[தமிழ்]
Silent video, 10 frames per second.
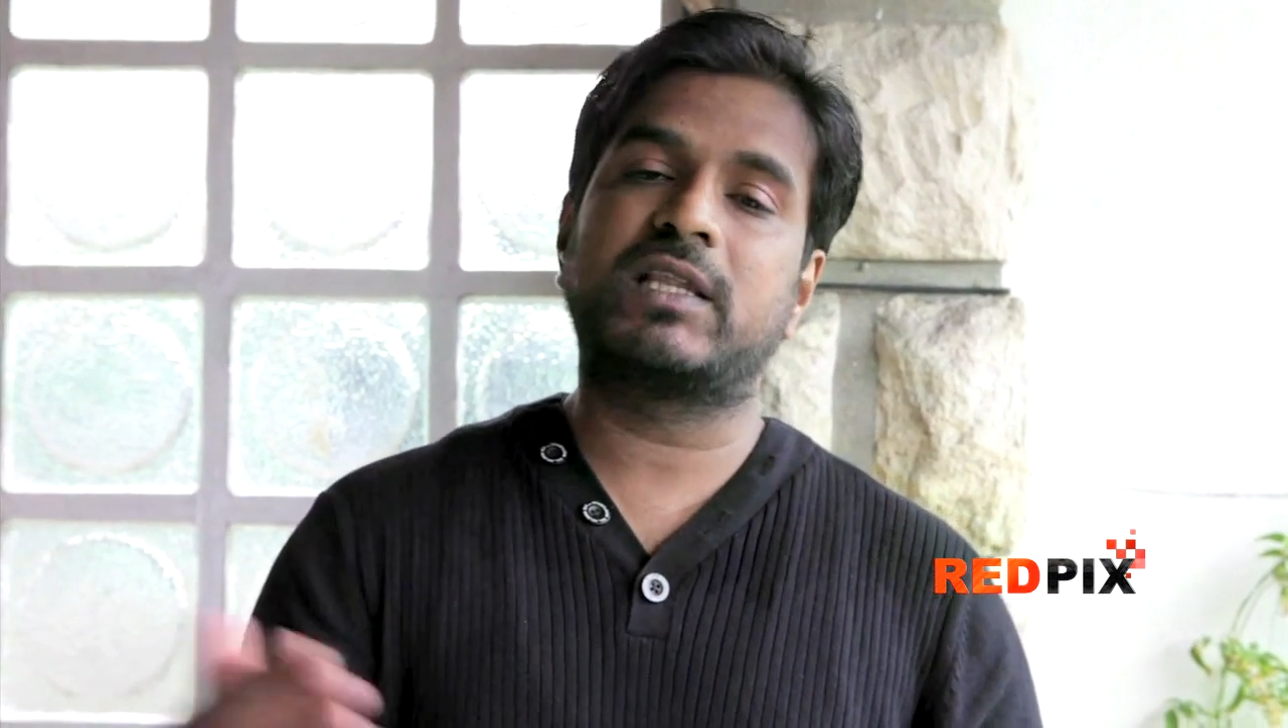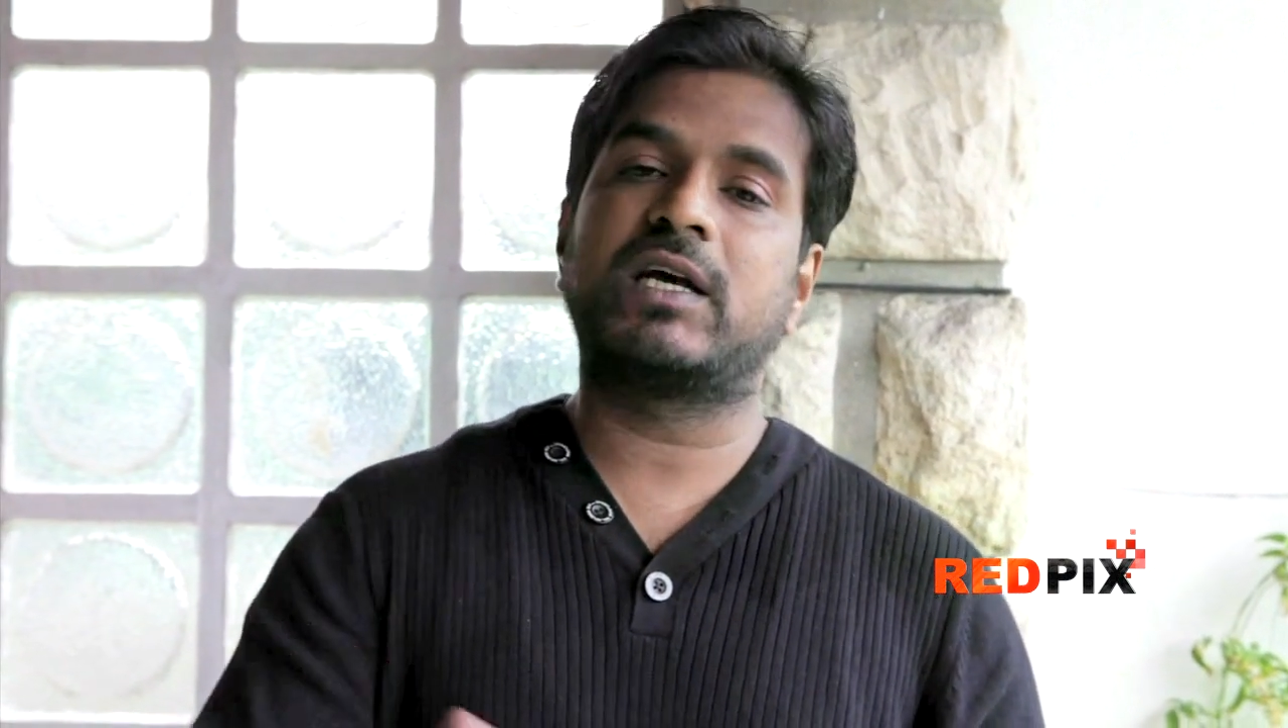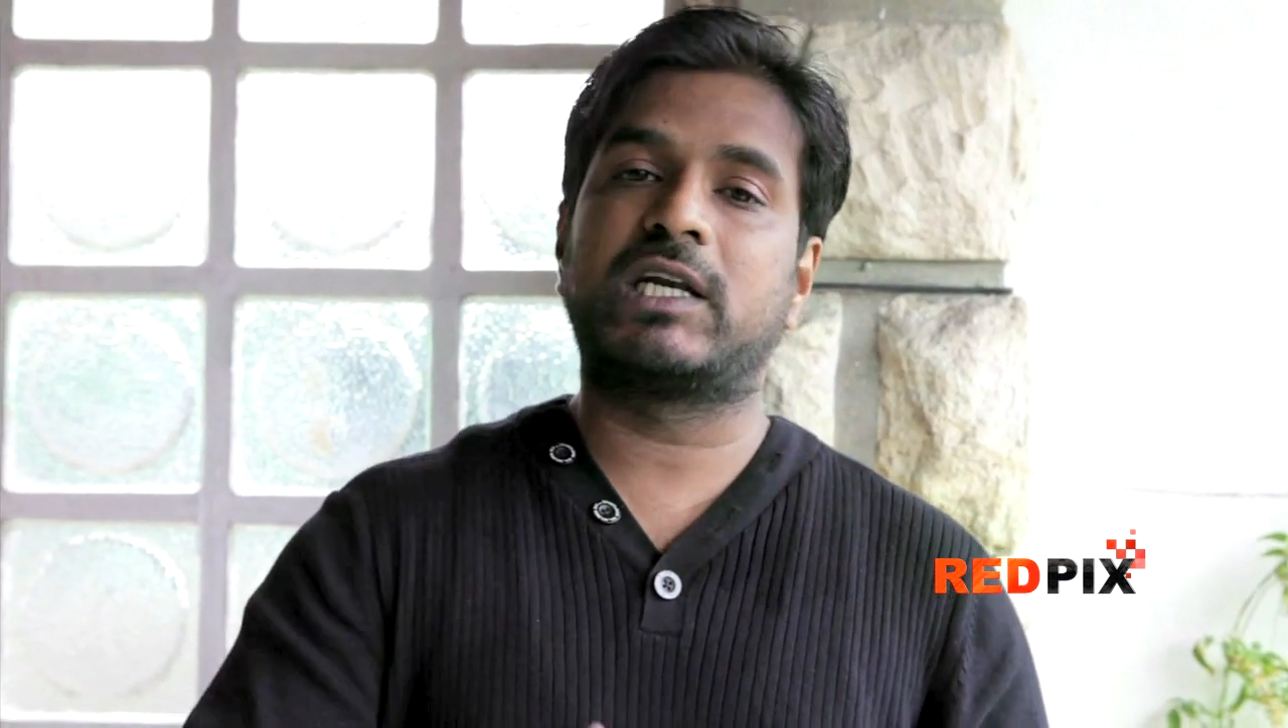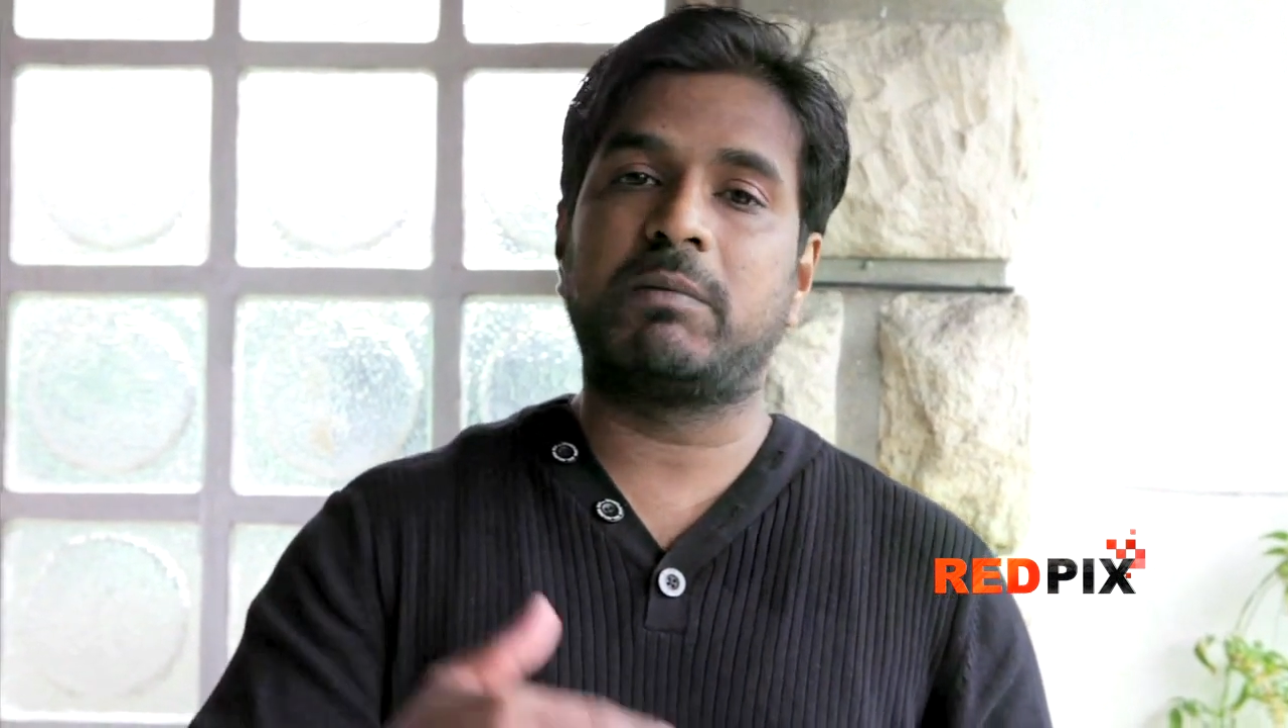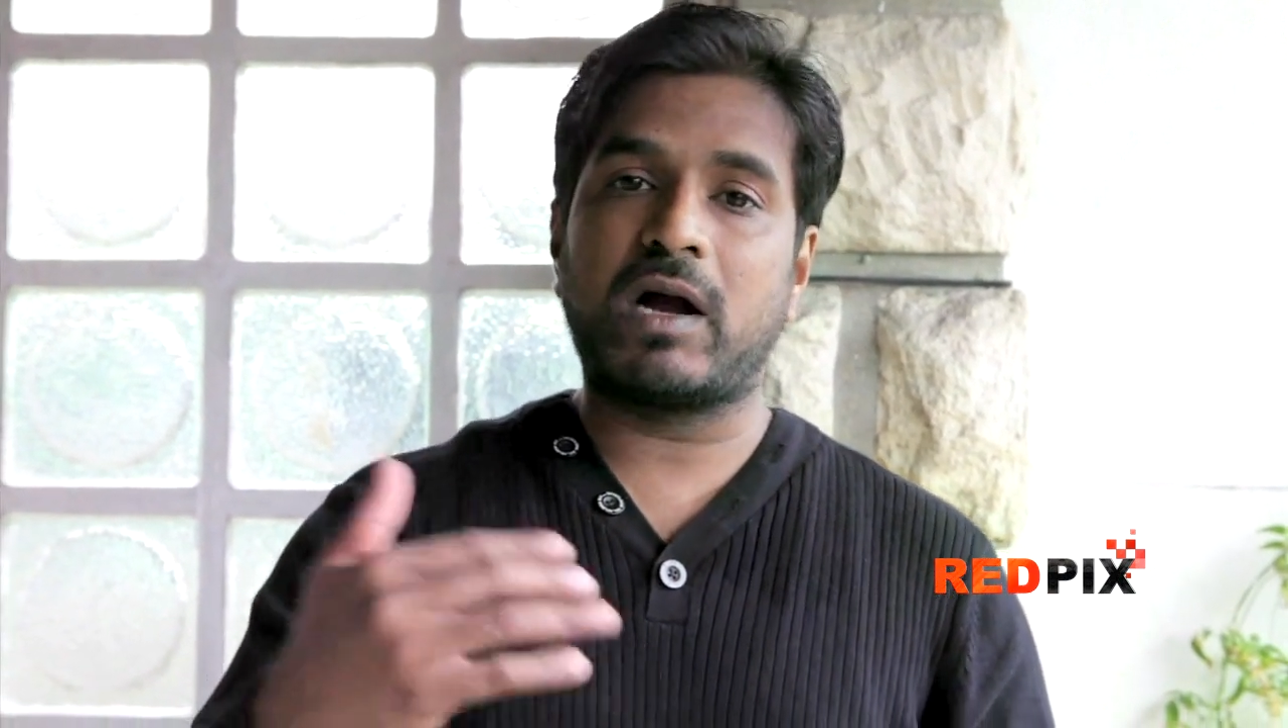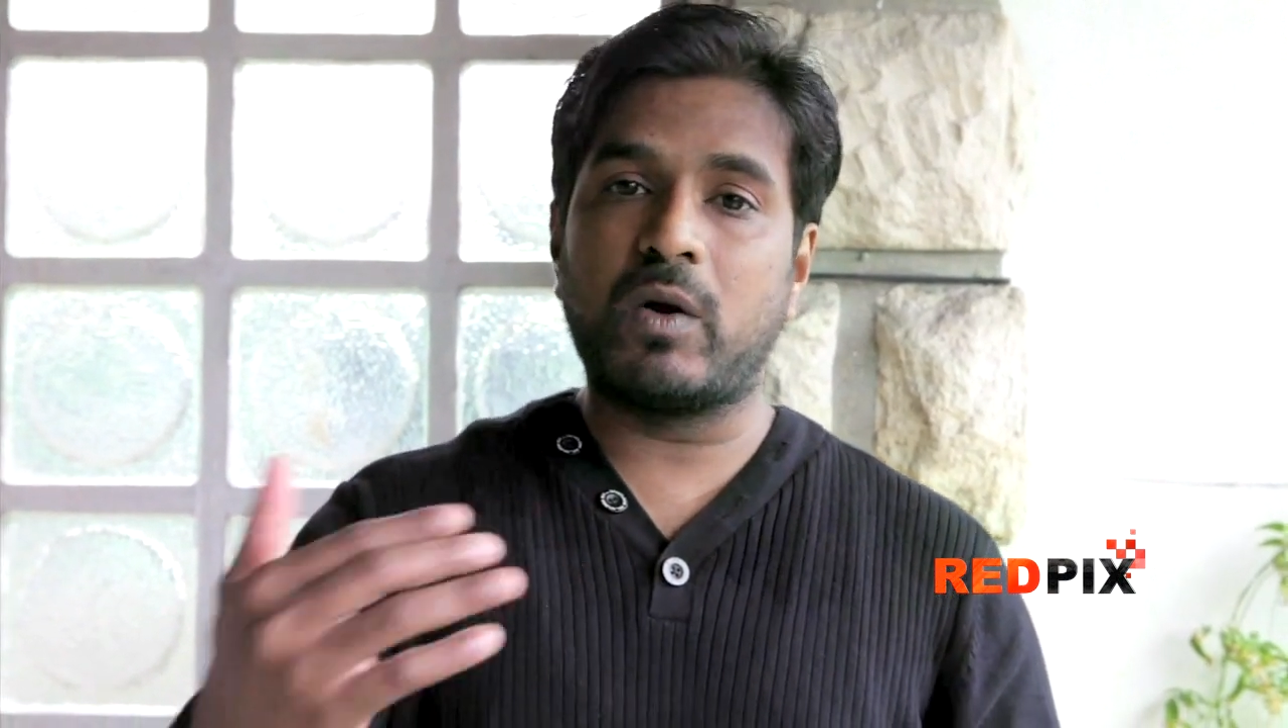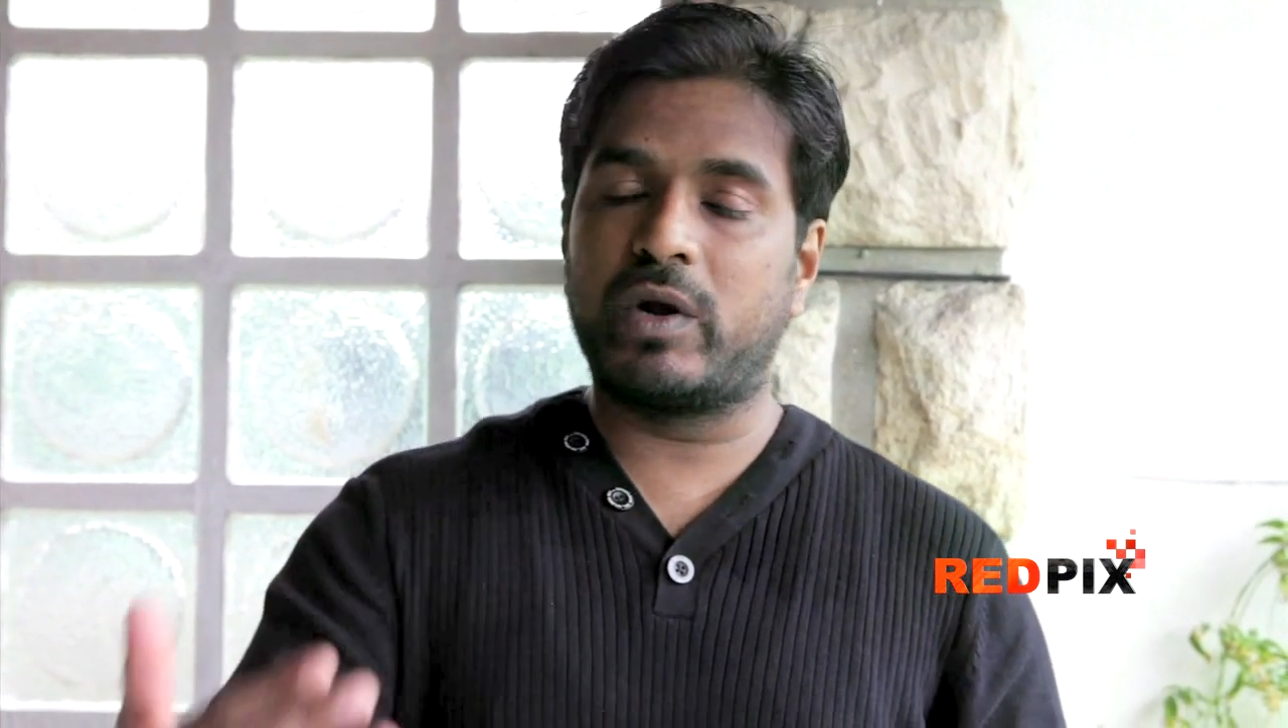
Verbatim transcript: அடுத்த கட்டமாக